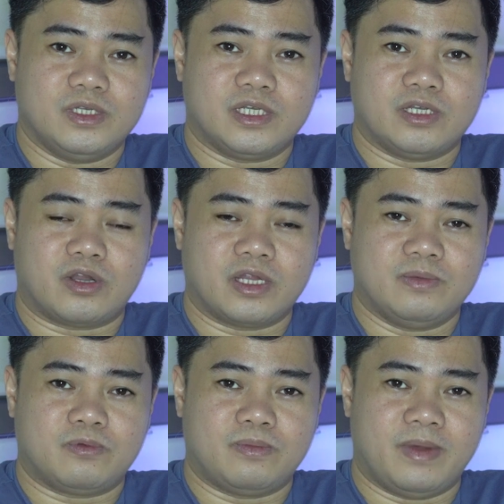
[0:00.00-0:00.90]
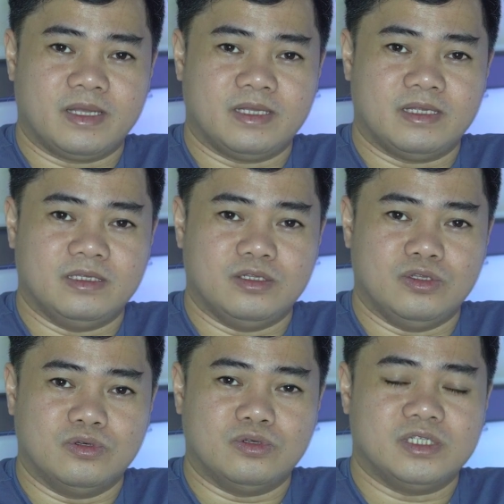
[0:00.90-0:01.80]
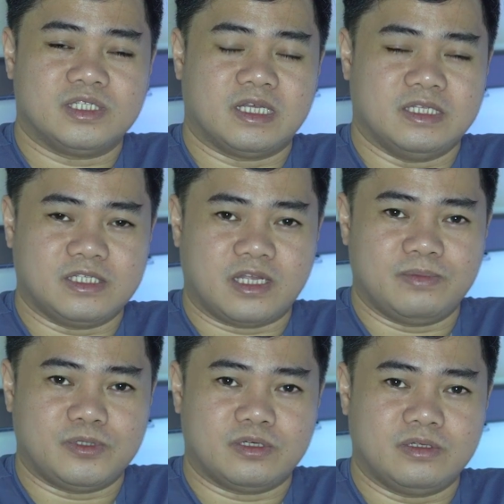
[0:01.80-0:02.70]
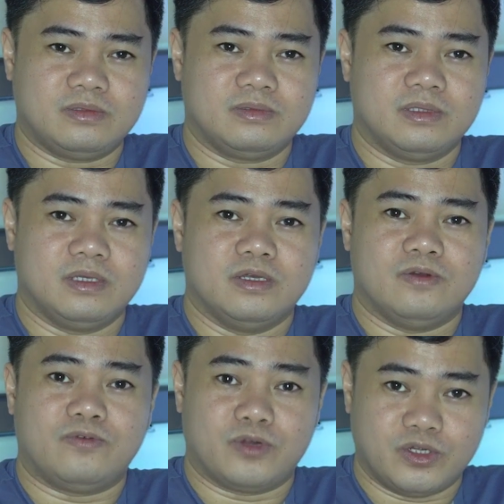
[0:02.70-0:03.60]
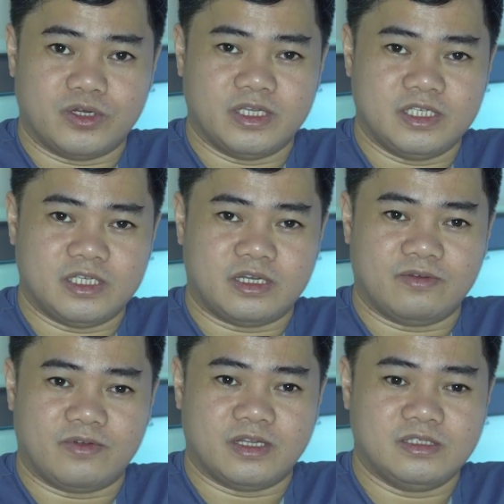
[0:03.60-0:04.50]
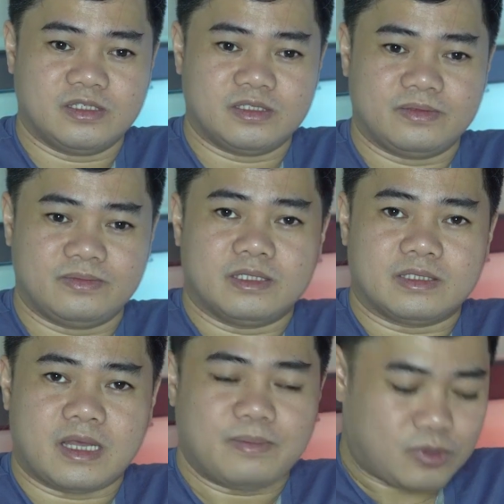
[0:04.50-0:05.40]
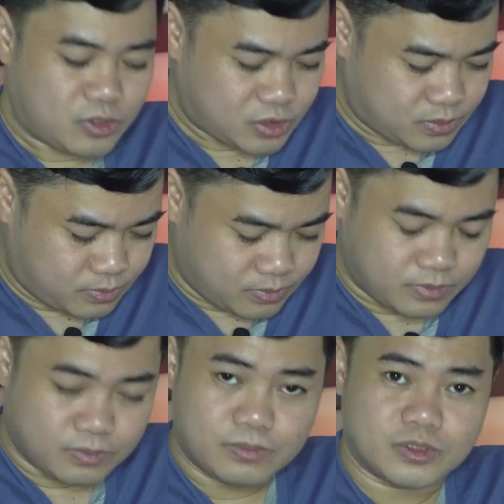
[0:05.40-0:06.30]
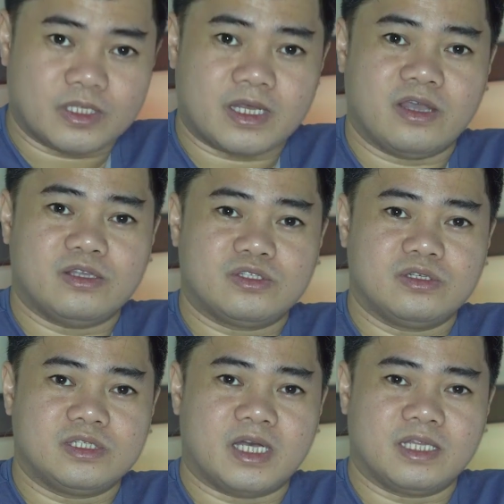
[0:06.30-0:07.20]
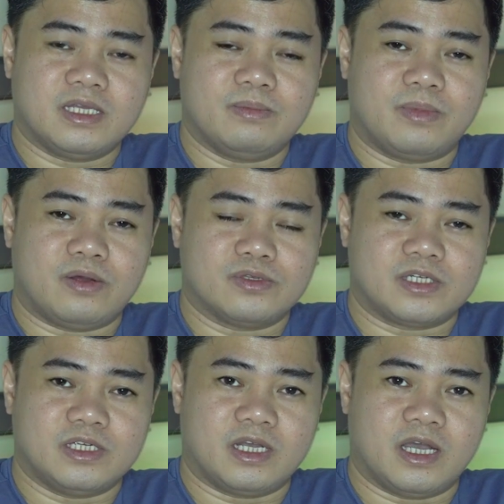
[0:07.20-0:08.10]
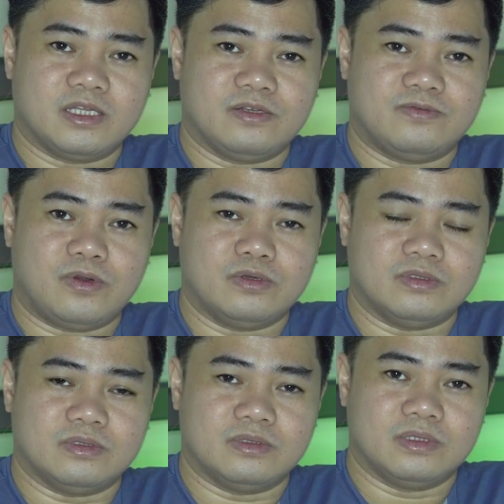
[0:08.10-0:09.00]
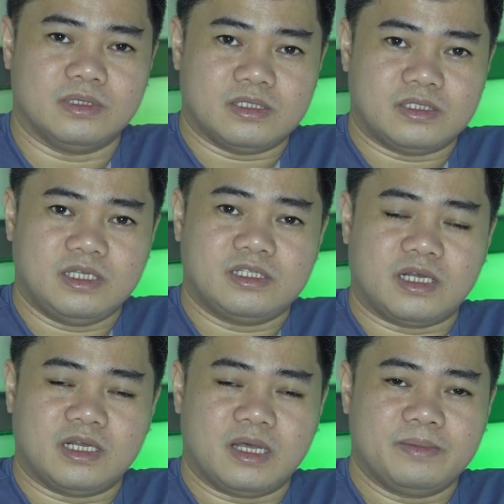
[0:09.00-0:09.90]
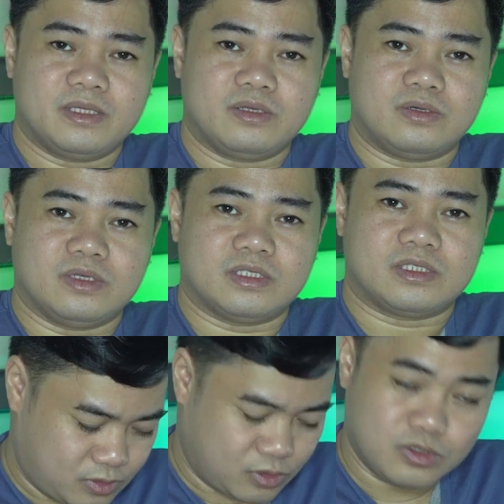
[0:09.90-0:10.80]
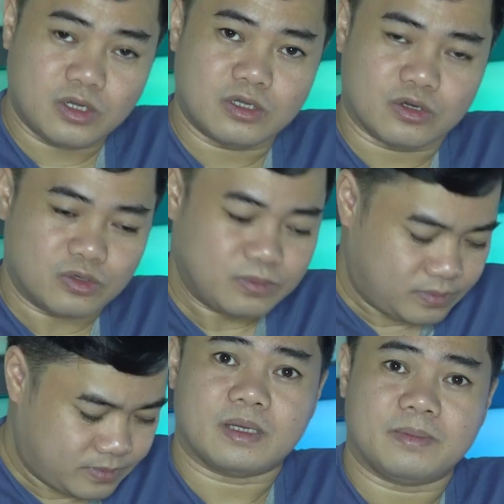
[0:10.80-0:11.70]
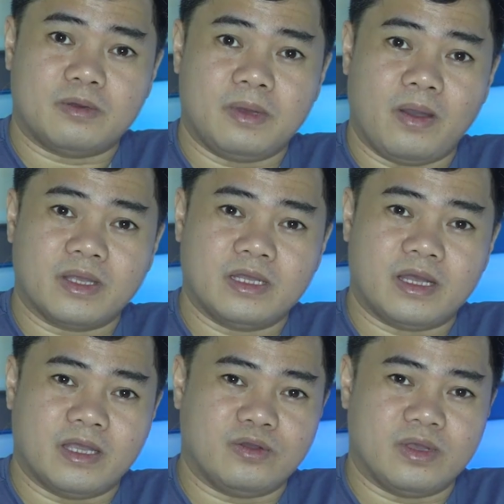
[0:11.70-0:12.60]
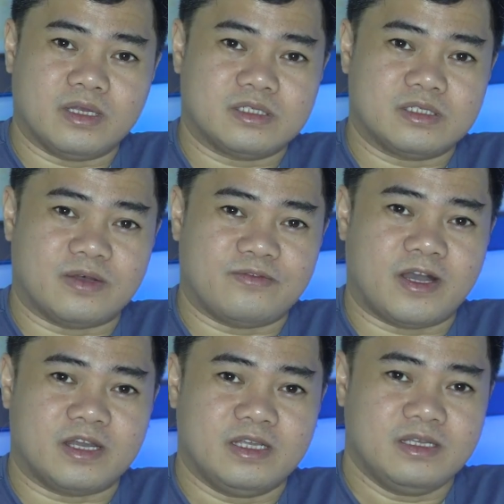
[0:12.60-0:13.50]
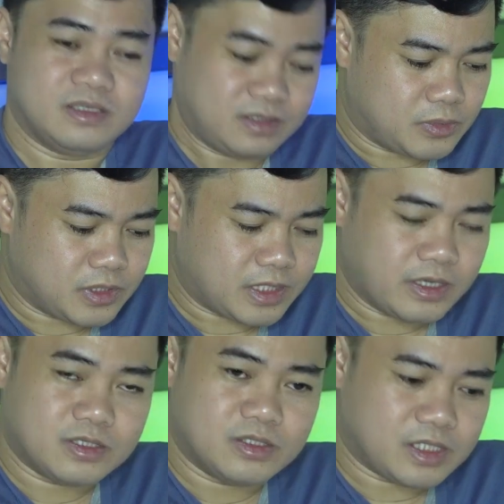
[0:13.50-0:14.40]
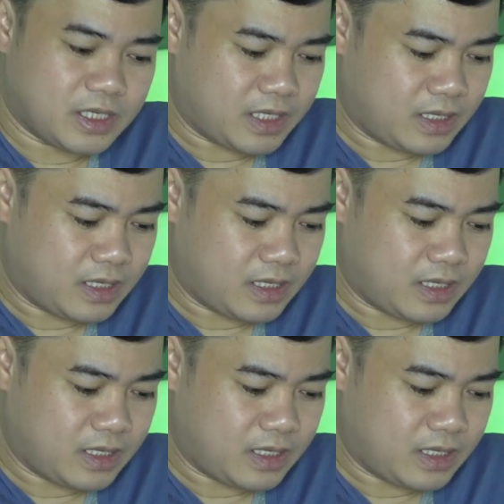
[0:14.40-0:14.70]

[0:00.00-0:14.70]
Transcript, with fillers: which I already provided doon sa description for your easy reference. Tapos, punta tayo doon sa ating browser ng ating phone. Since ang gamit ko is Google Chrome, kapag gumagamit ka ng iOS Safari, punta tayo doon sa